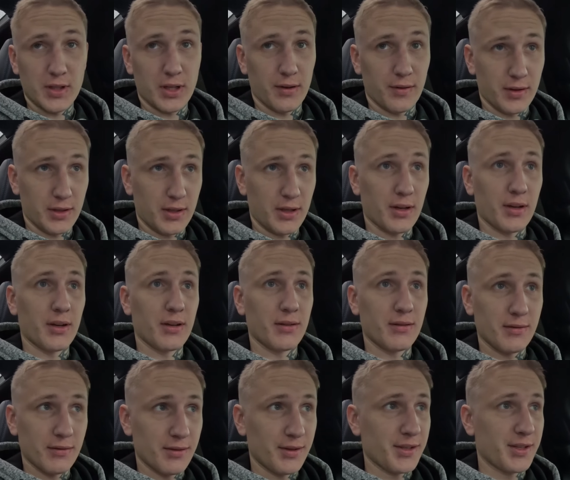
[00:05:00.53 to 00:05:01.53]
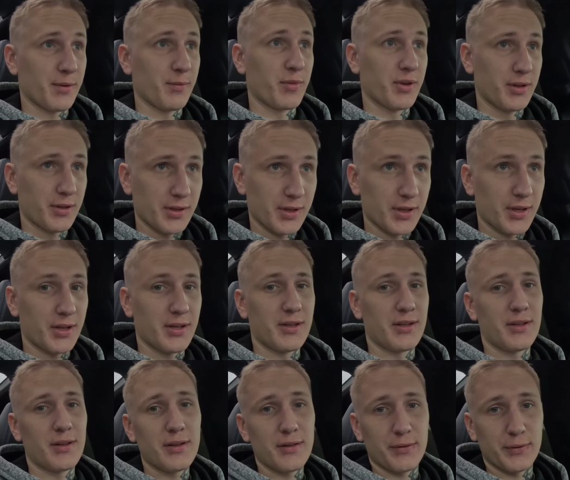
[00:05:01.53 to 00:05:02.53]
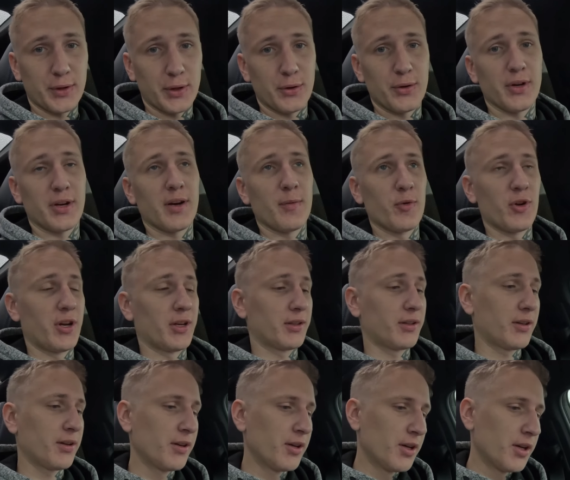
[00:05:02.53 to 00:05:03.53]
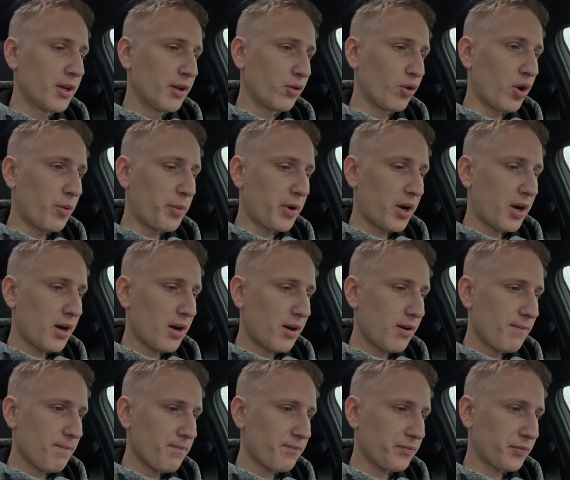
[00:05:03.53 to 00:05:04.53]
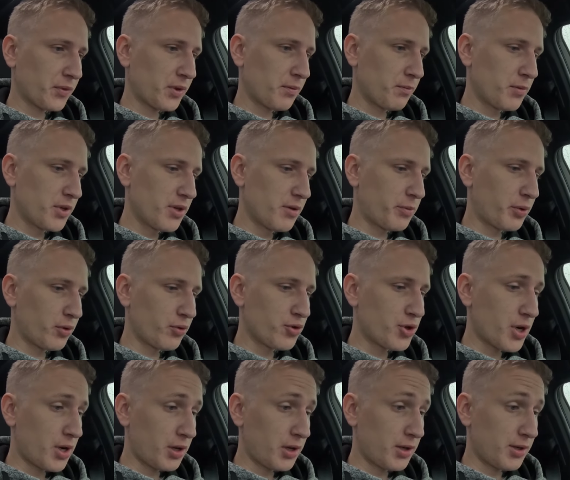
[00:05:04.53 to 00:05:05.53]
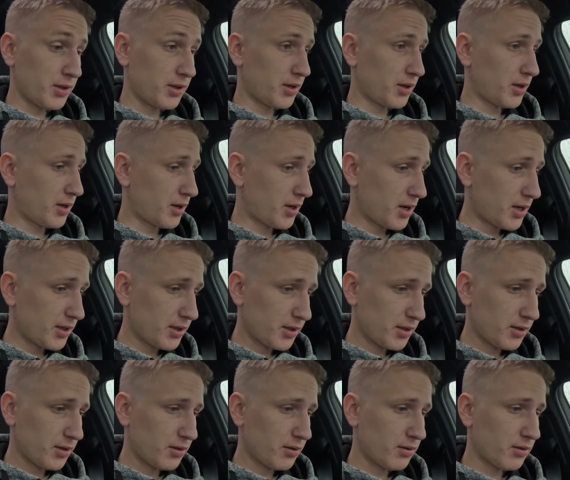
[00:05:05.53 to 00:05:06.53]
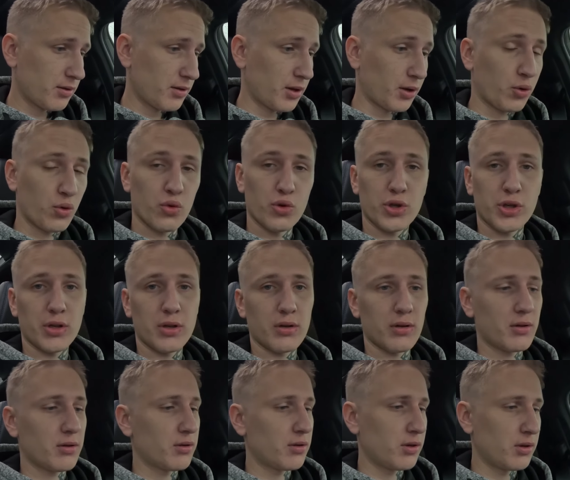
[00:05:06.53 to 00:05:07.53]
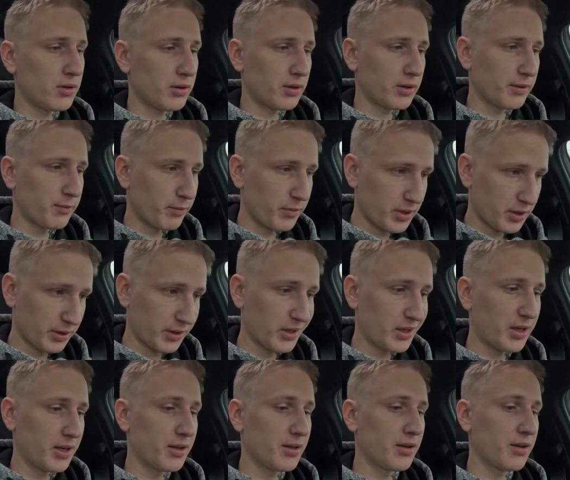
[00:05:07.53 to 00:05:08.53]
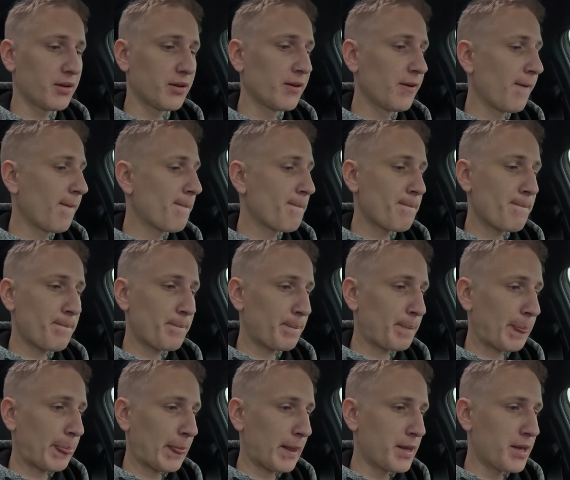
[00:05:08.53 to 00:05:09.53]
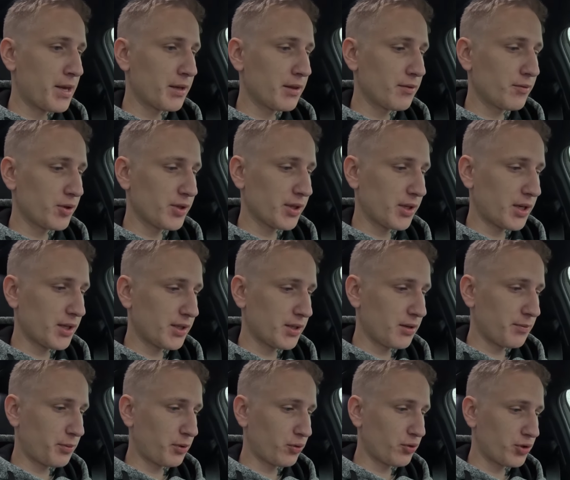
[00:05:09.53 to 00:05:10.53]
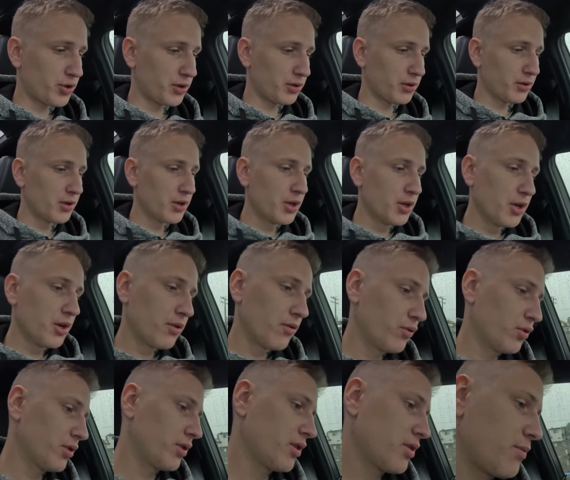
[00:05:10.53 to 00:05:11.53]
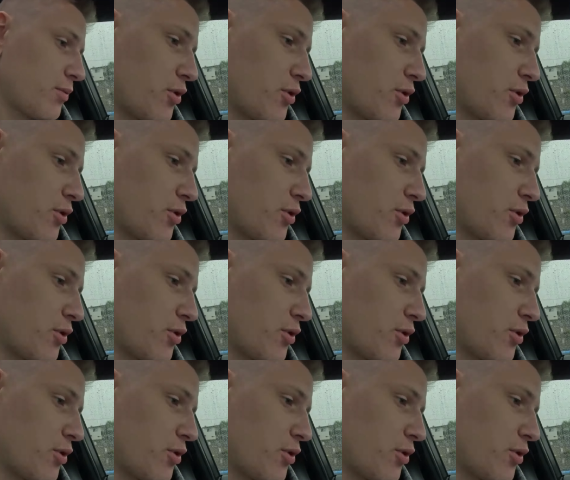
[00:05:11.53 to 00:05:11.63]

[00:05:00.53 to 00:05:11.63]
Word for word: ставить. Я не забыл, зарядил второй аккумулятор. Ну а пока мы не получали заказы. Я кушал, был на линии, ни одного заказа не получил. Вот я